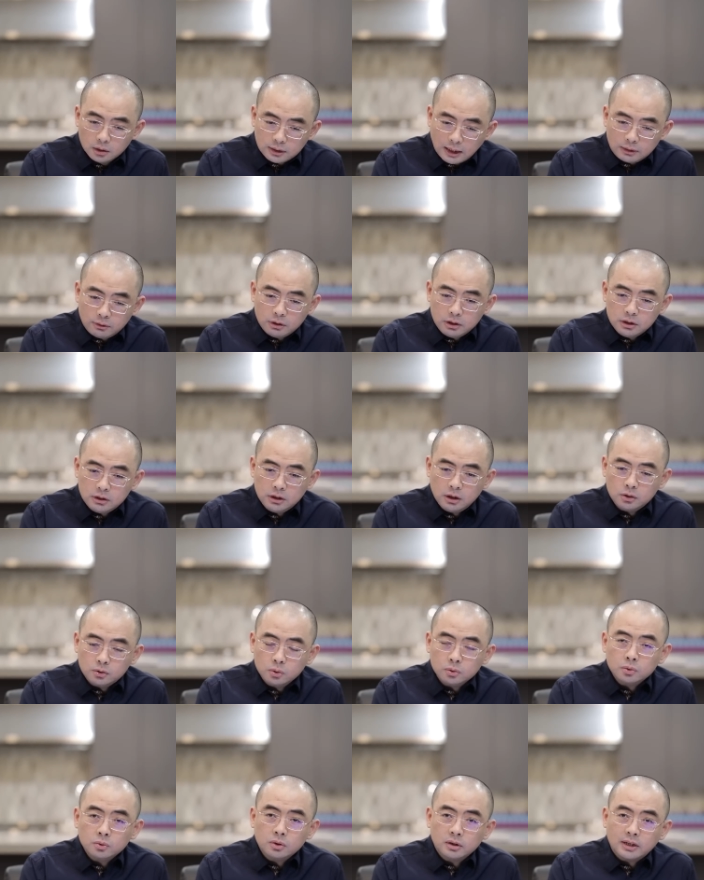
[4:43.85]
他对一些
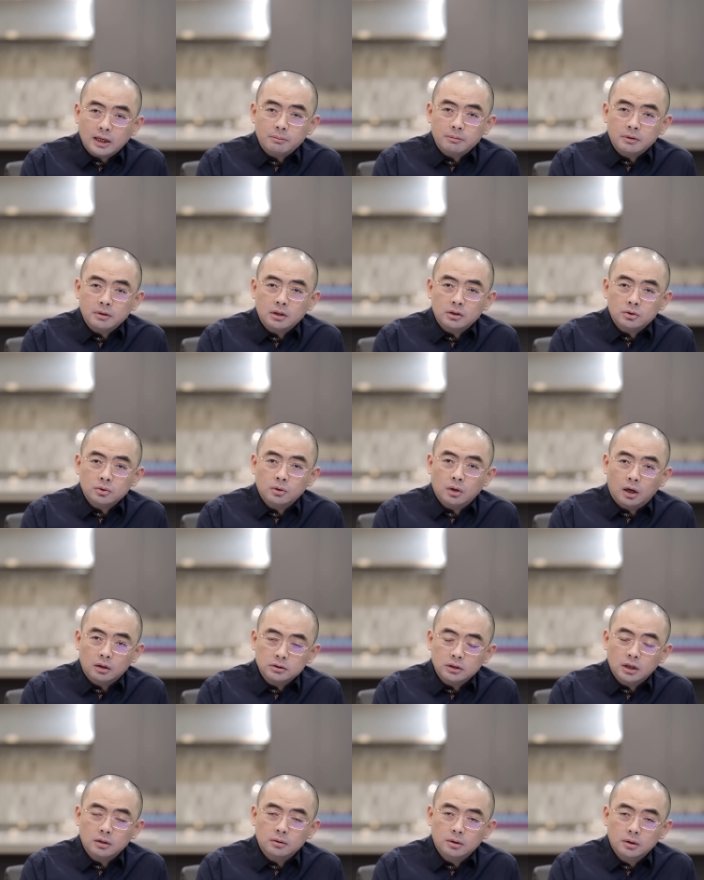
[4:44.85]
中东的难民呢，就好
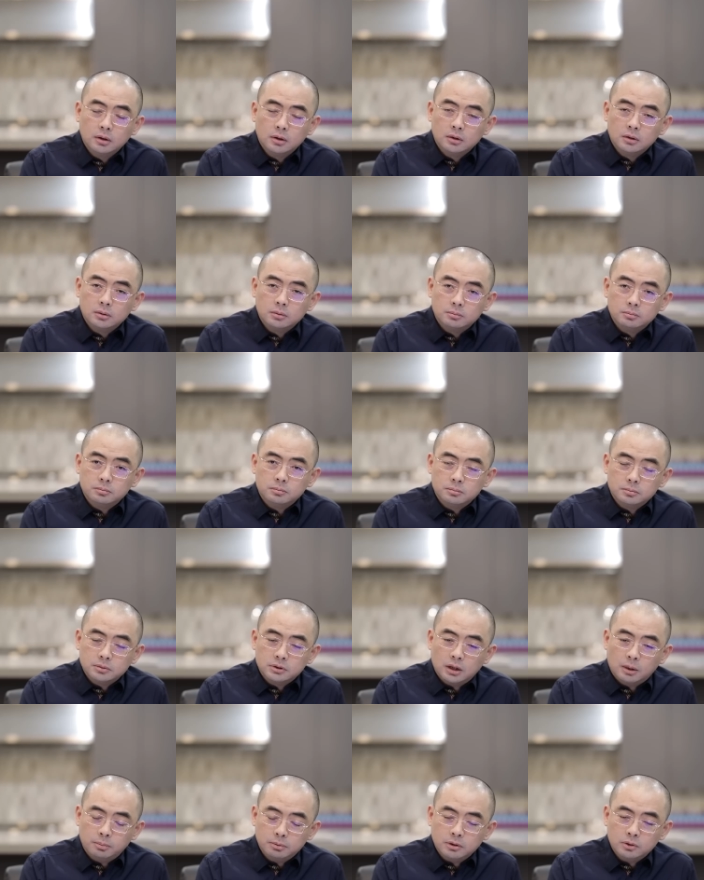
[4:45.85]
像，嗯，
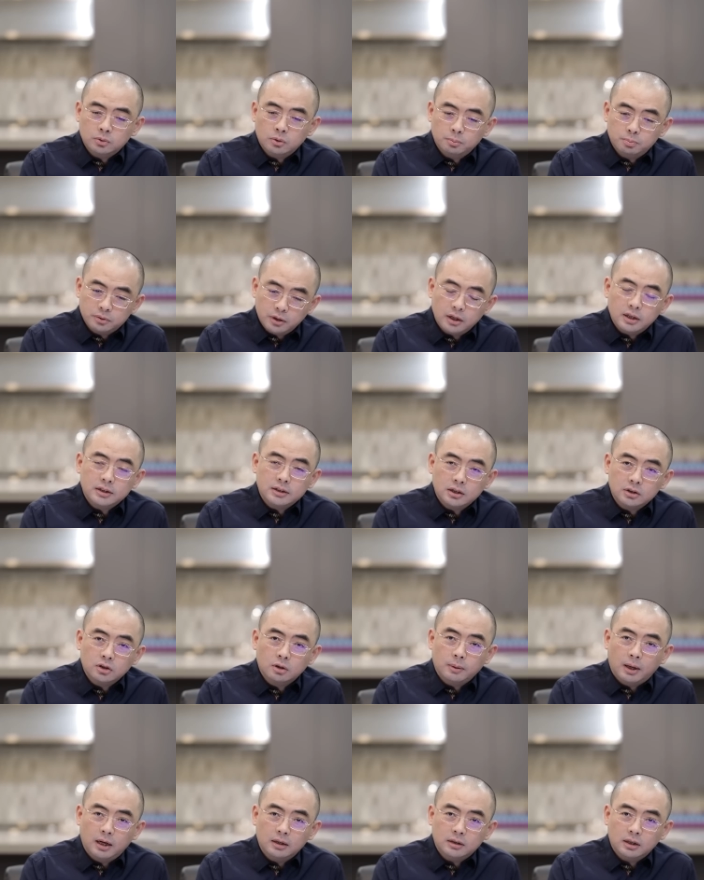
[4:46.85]
也不能说不愿意接
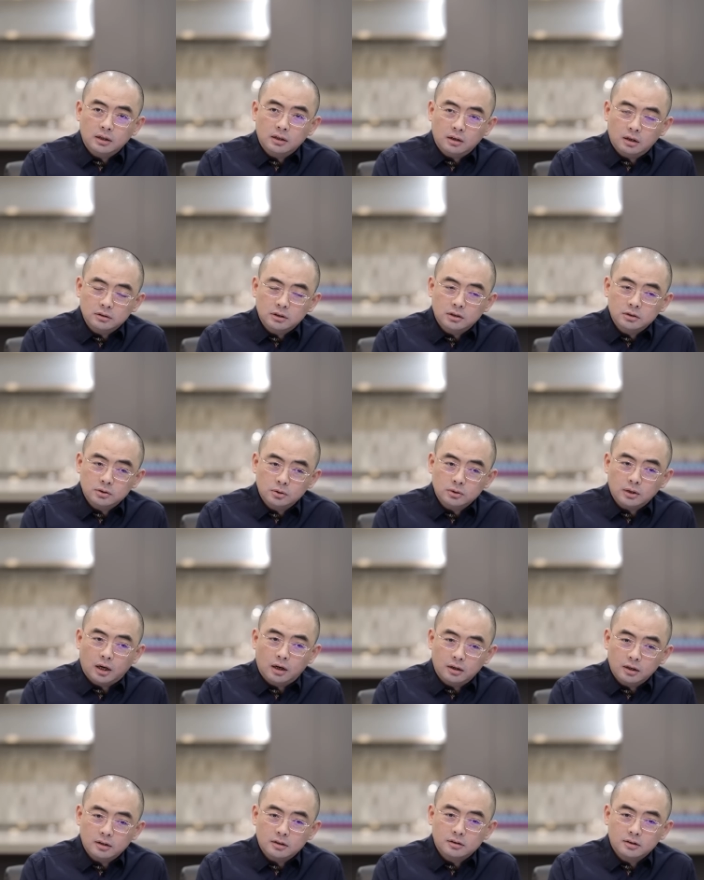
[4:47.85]
受吧，但是好像有
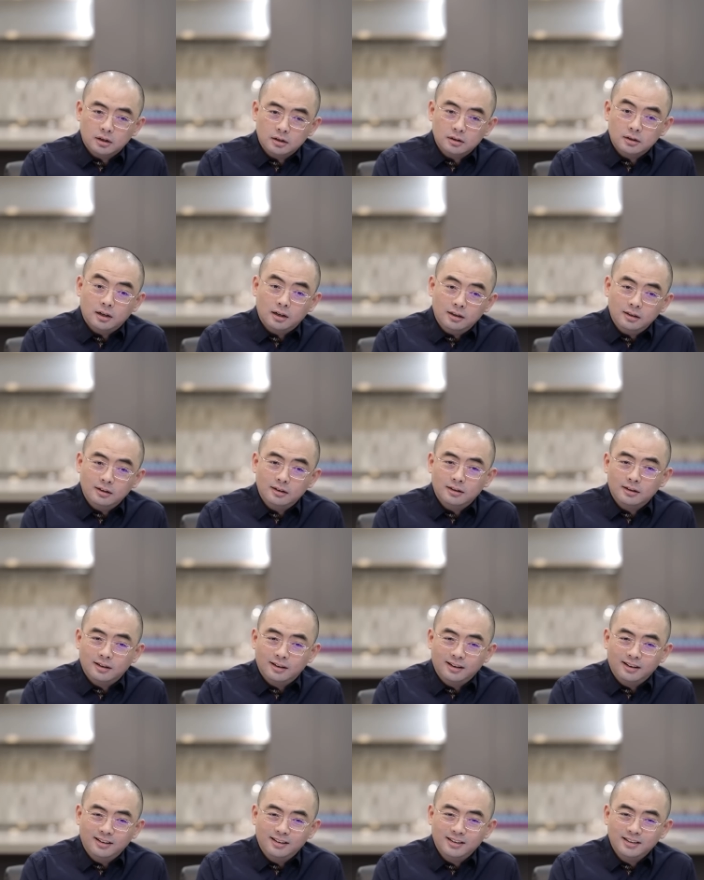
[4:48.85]
点那个，嗯，